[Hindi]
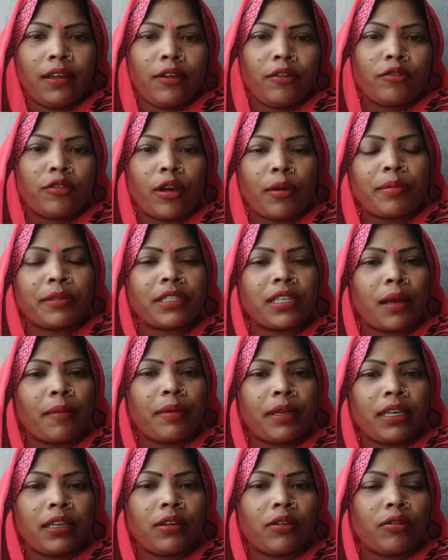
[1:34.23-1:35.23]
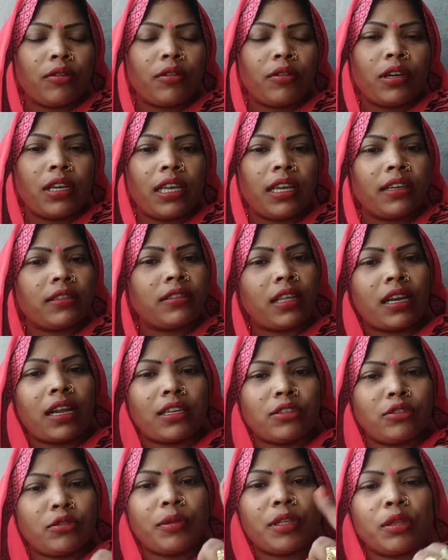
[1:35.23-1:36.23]
तो अब सभी को एक
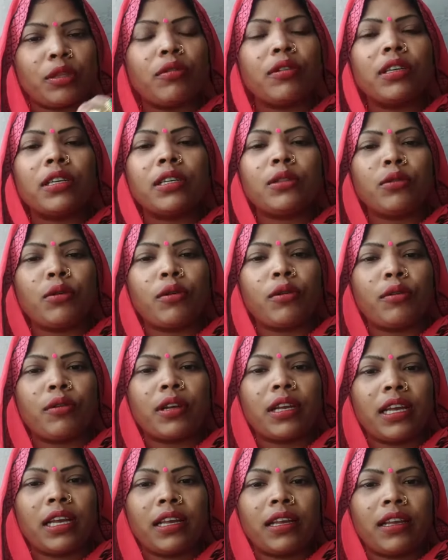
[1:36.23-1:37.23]
तराजू में थोड़ी तोलोगे